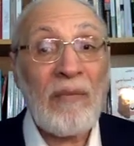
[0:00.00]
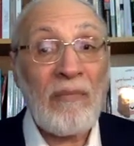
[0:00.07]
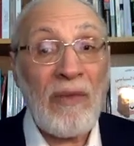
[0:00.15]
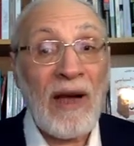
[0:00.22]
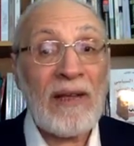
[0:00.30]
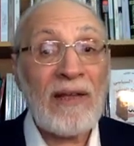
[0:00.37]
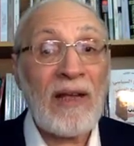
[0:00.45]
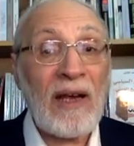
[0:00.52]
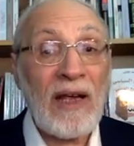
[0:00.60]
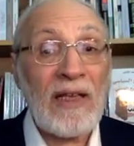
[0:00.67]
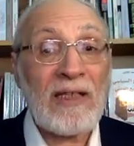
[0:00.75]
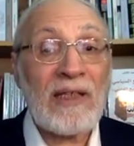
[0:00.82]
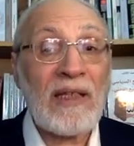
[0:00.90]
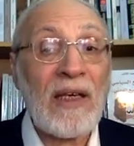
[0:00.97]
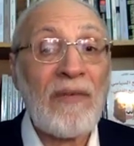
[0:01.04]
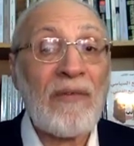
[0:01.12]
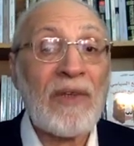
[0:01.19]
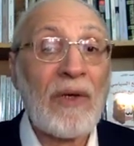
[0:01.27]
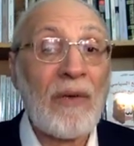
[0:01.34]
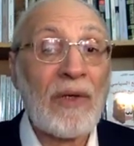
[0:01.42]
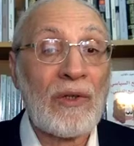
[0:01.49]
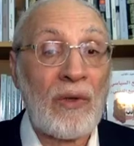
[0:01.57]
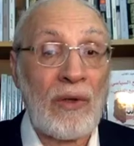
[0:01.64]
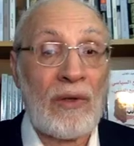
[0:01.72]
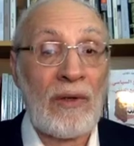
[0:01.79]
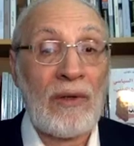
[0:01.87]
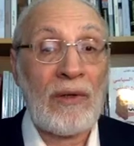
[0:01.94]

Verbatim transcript: مادة رئيسية في التوتر